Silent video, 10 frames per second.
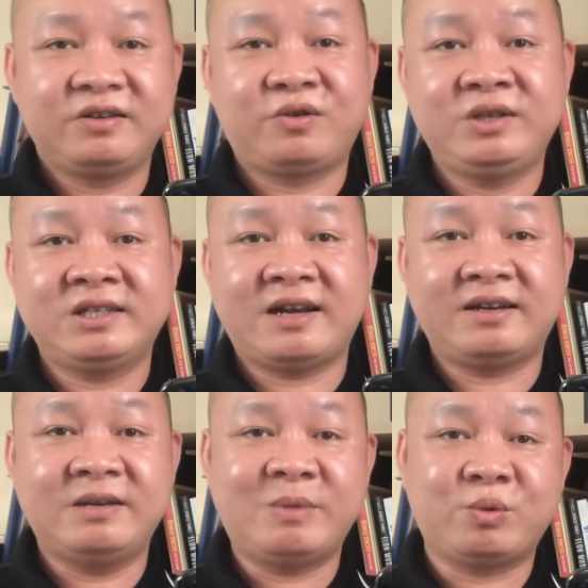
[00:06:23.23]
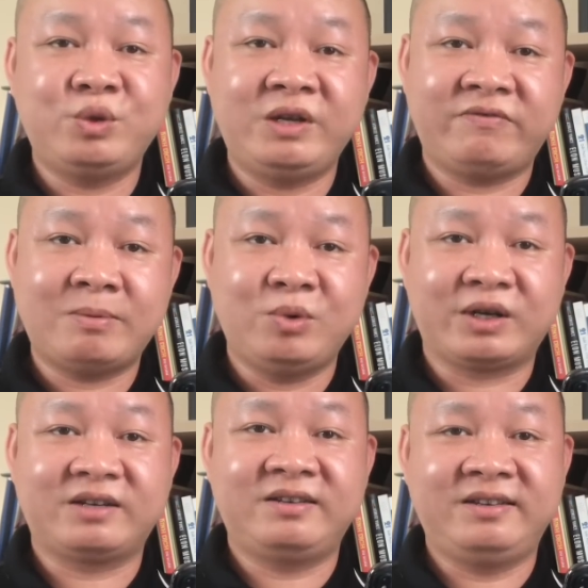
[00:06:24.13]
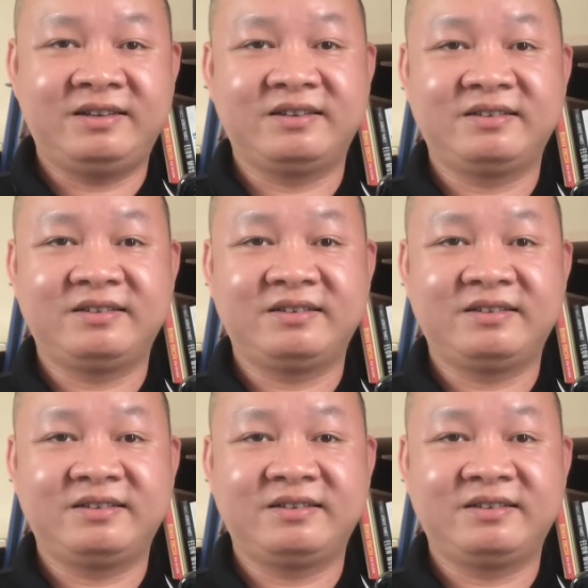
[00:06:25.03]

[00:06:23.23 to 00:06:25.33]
có nghĩa rằng nếu mà quy định pháp luật thì